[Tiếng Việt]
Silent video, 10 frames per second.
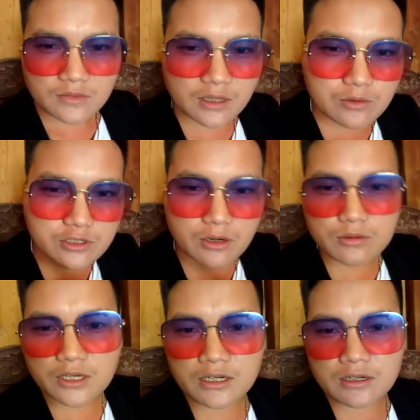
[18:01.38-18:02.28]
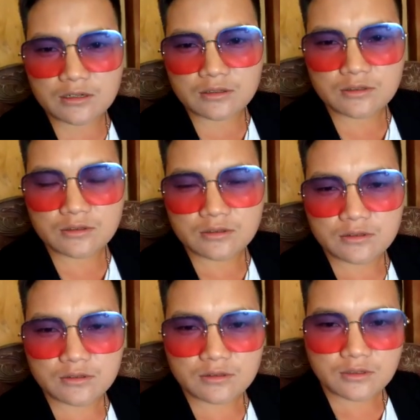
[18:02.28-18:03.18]
nên vừa dùng nè
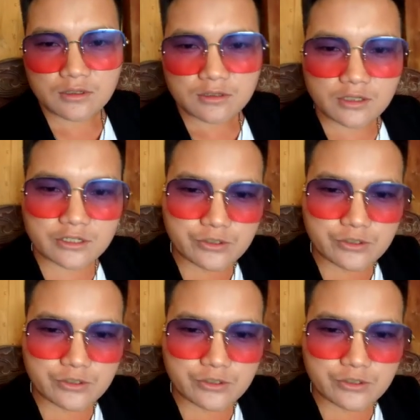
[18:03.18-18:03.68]
nên